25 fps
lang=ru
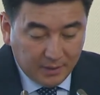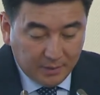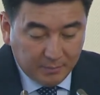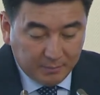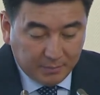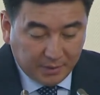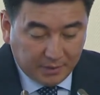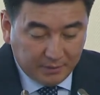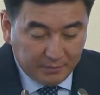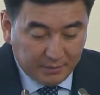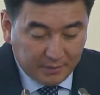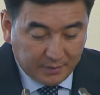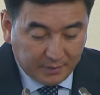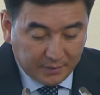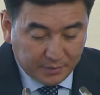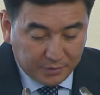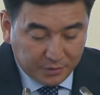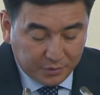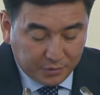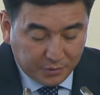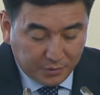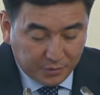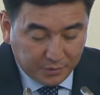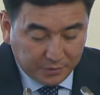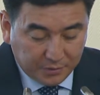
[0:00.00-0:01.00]
Проверка
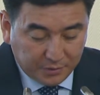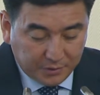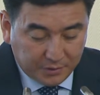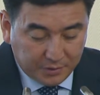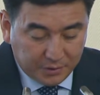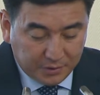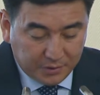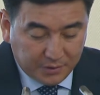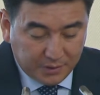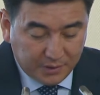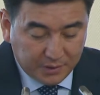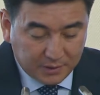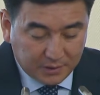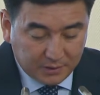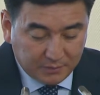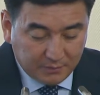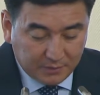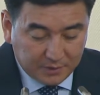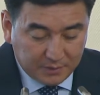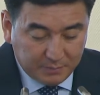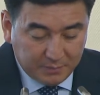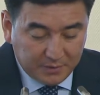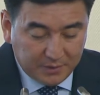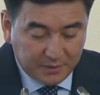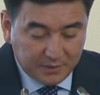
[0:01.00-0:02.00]

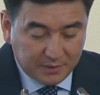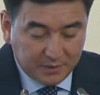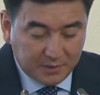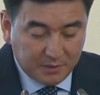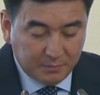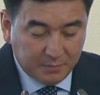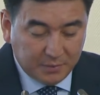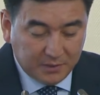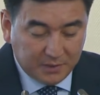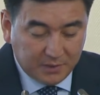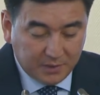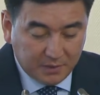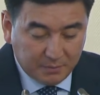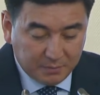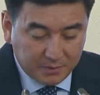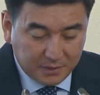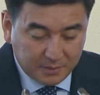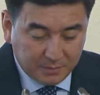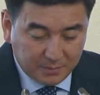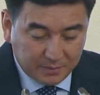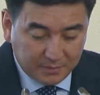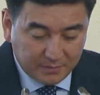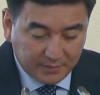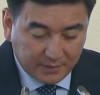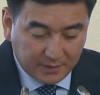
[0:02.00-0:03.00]
4485
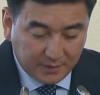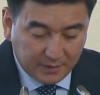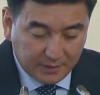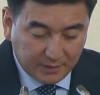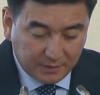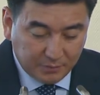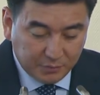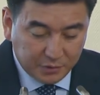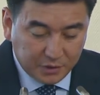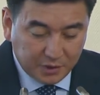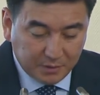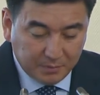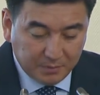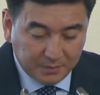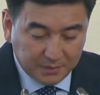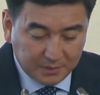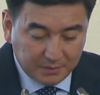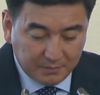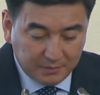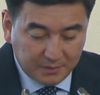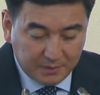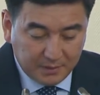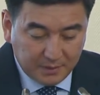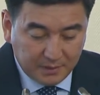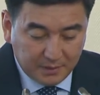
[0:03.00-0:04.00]
общеобразовательных учебных
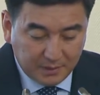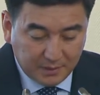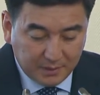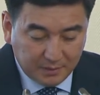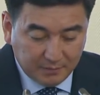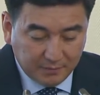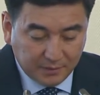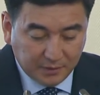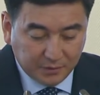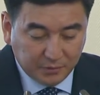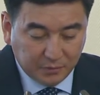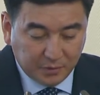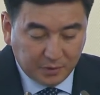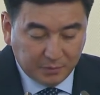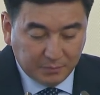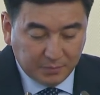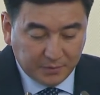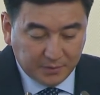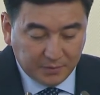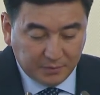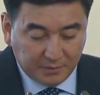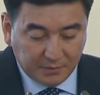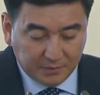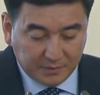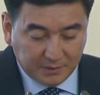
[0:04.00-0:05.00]
заведений, в которых
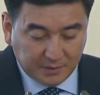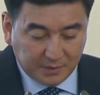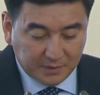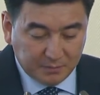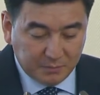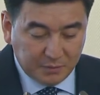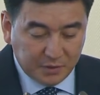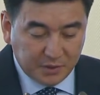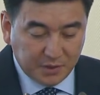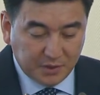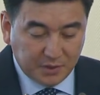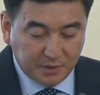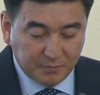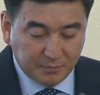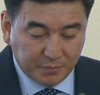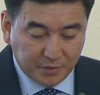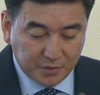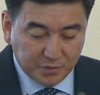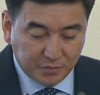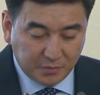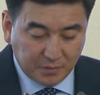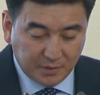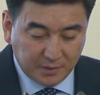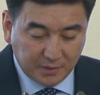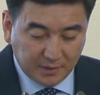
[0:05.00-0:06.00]
планируется размещение
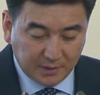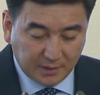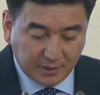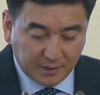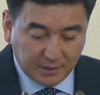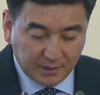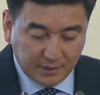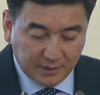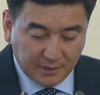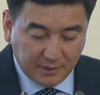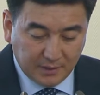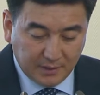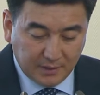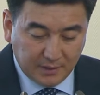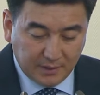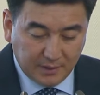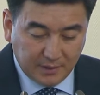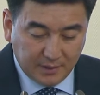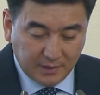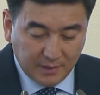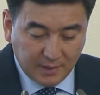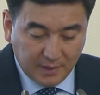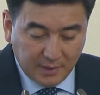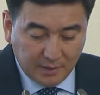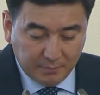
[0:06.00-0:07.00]
пришкольных лагерей,
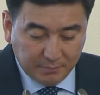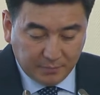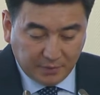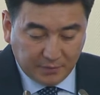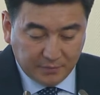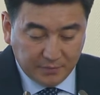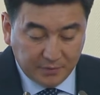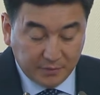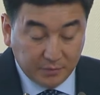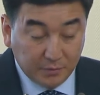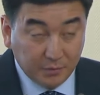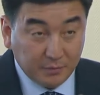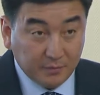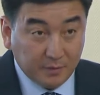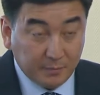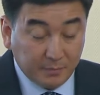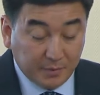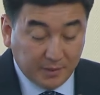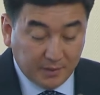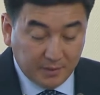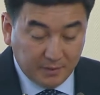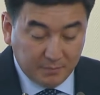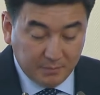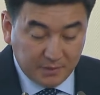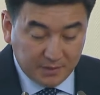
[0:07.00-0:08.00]
проведено в
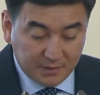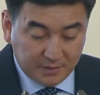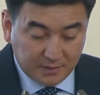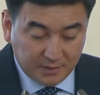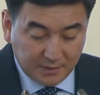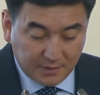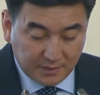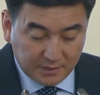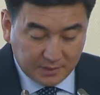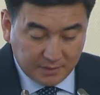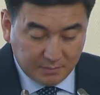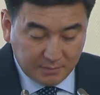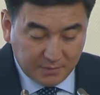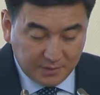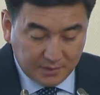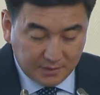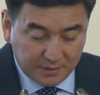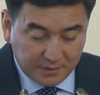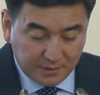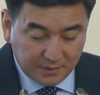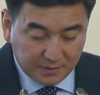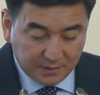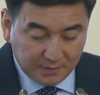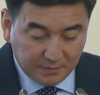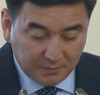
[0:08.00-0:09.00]
апреле месяце нашим
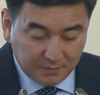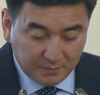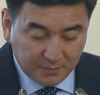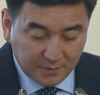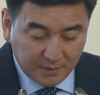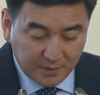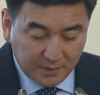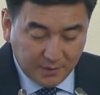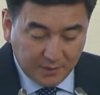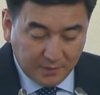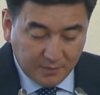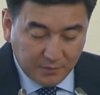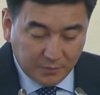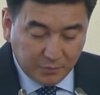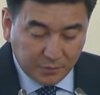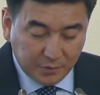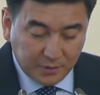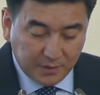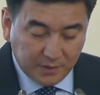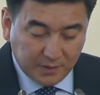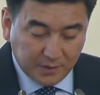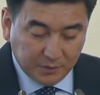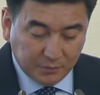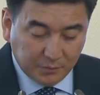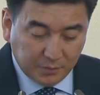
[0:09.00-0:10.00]
министерством, в ходе
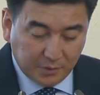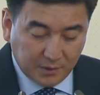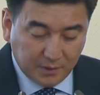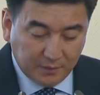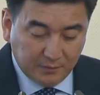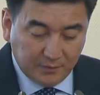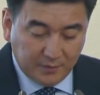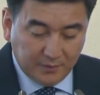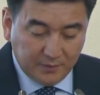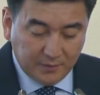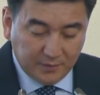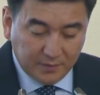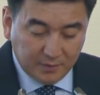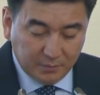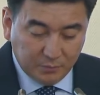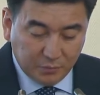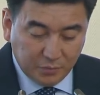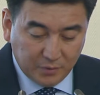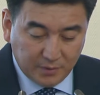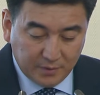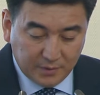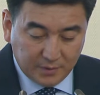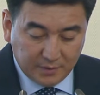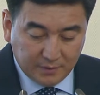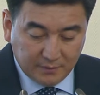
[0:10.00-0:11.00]
которых выявлено
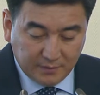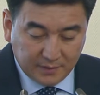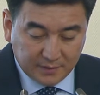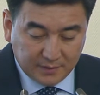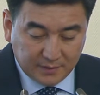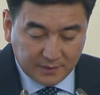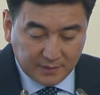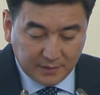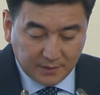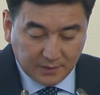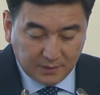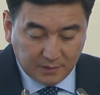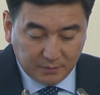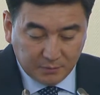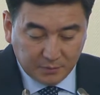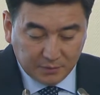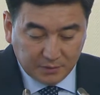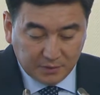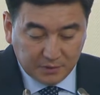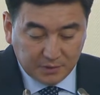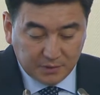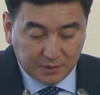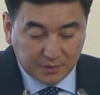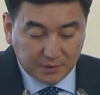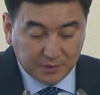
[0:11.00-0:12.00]
более 21
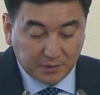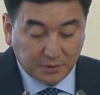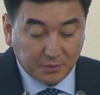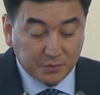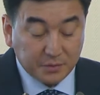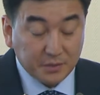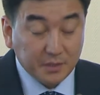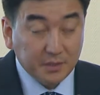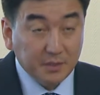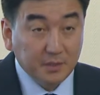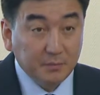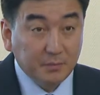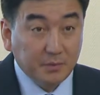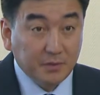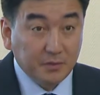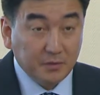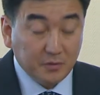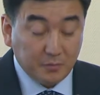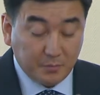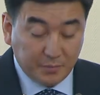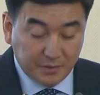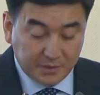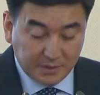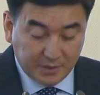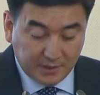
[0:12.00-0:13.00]
тысяч нарушений
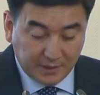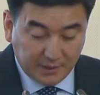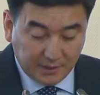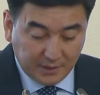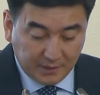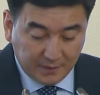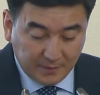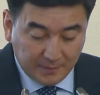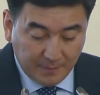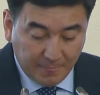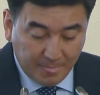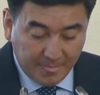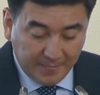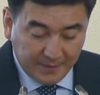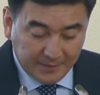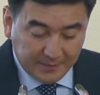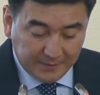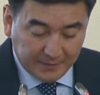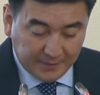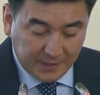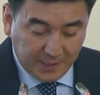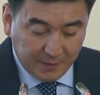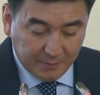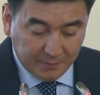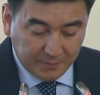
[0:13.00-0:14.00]
противопожарной
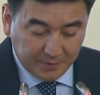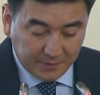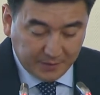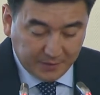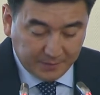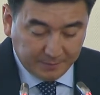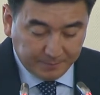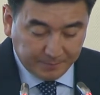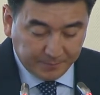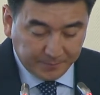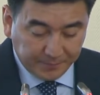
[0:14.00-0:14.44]
требований.